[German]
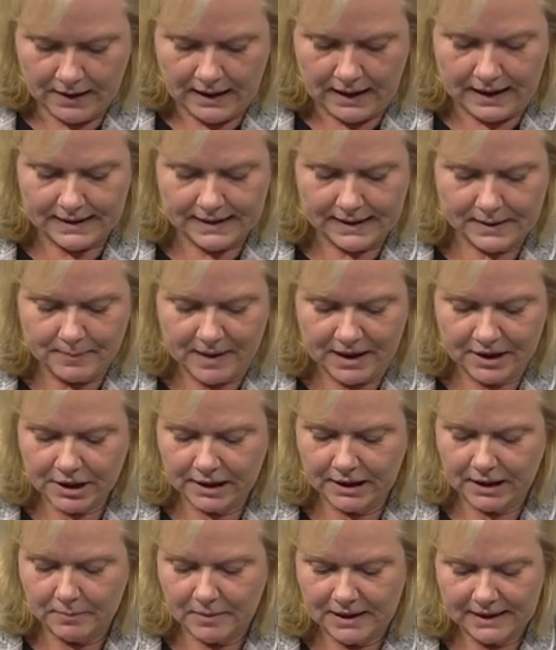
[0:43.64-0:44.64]
als es
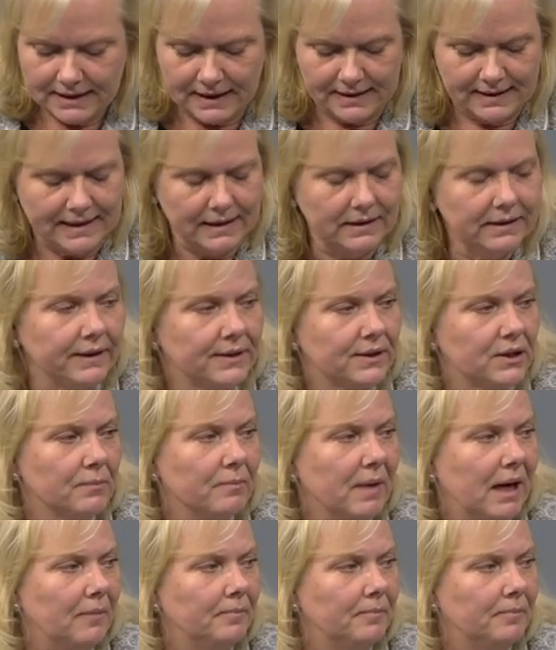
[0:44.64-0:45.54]
Menschen gibt, die tatsächlich zum